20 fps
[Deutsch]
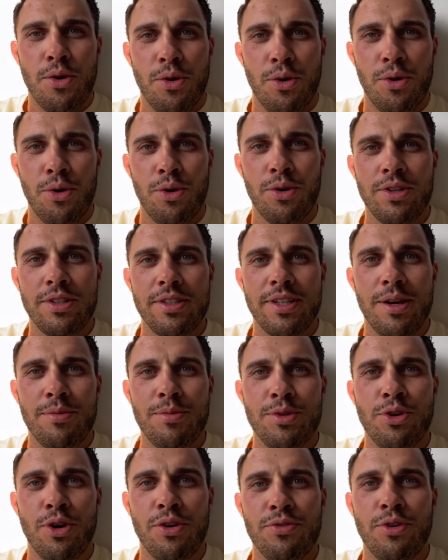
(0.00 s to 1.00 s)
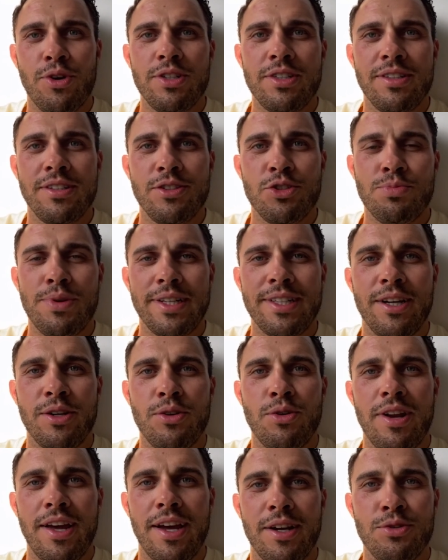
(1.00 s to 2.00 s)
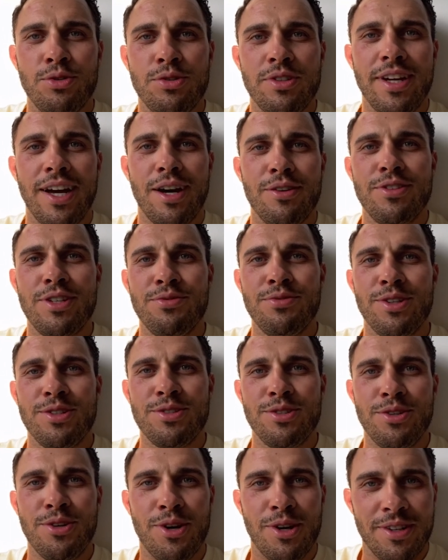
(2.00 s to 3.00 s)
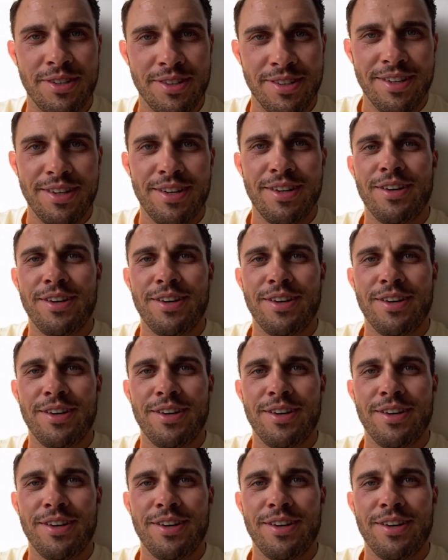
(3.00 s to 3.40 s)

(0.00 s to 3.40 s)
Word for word: Und ähm, ich hoffe, euch einen spektakulären, guten Kampf liefern zu können.